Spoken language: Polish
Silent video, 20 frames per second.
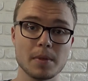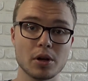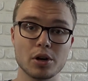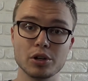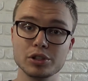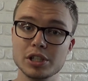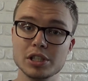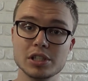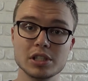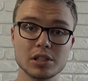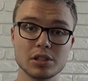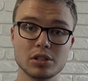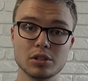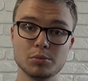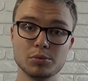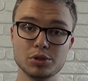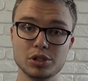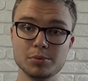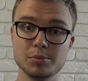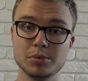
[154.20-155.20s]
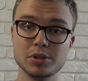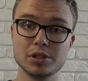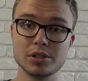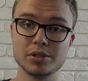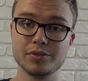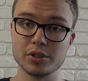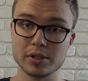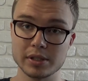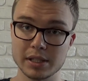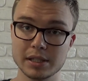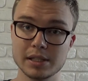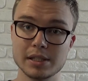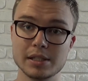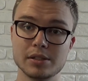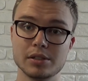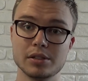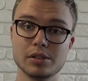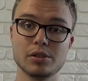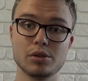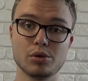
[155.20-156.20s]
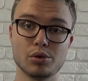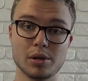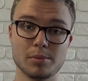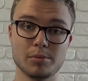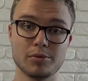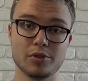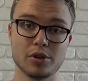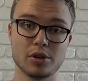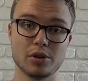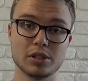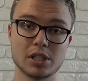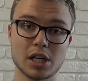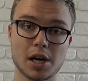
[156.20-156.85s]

koniecznie to musi być związane z ruchem Twojego